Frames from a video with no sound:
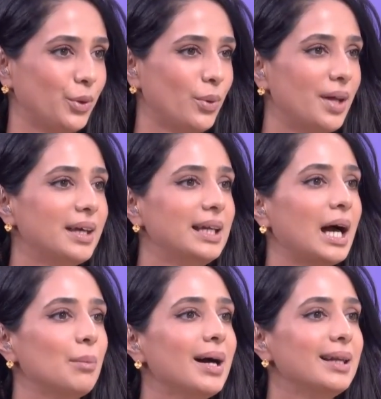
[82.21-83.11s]
وهذه
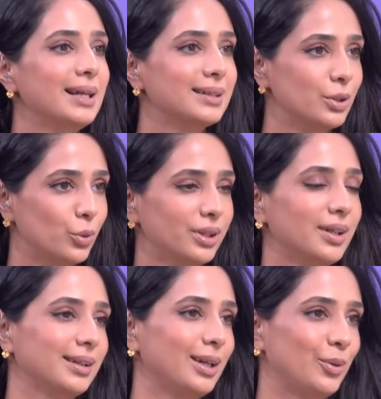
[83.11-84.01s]
الأعمال التي
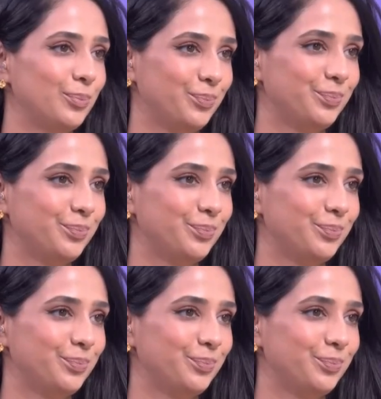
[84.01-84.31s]
عرضت لهم